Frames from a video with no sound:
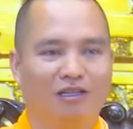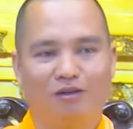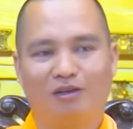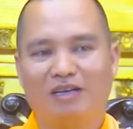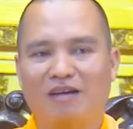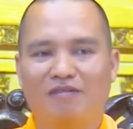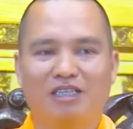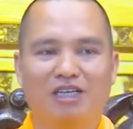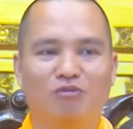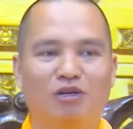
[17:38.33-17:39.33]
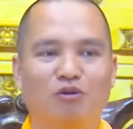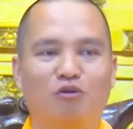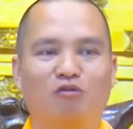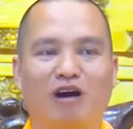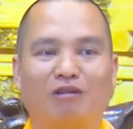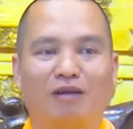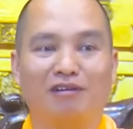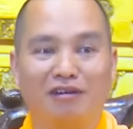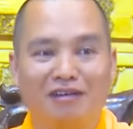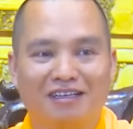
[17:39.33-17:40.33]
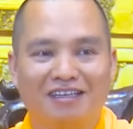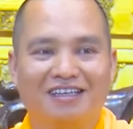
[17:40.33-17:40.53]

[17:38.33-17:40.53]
Thế thì hai vợ chồng mình cùng vào thắp hương.